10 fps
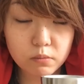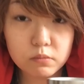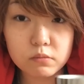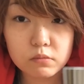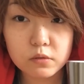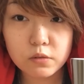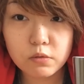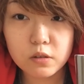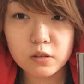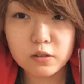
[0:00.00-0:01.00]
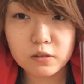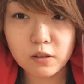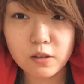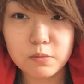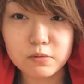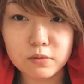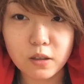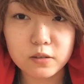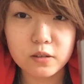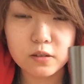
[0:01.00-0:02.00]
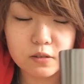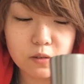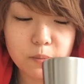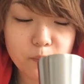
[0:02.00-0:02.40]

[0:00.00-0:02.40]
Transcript: うんそれに並ぶ味ですね